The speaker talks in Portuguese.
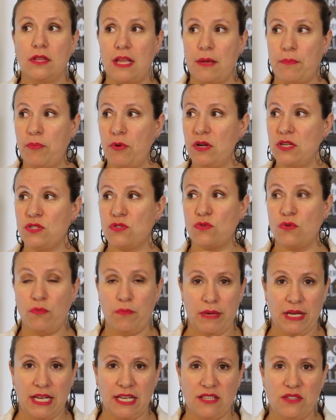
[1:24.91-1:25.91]
depois com
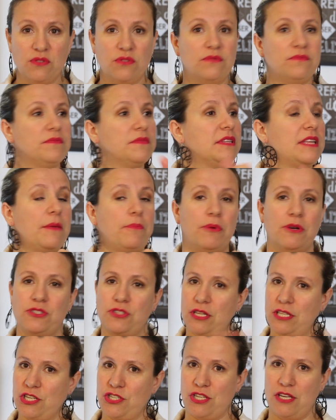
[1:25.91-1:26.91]
medo, depois
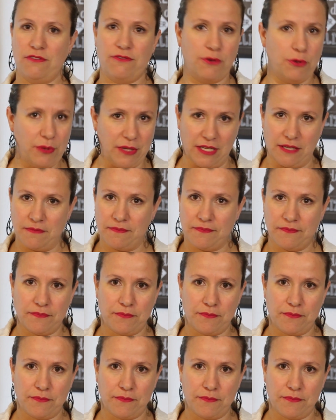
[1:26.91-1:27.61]
só deixei fluir,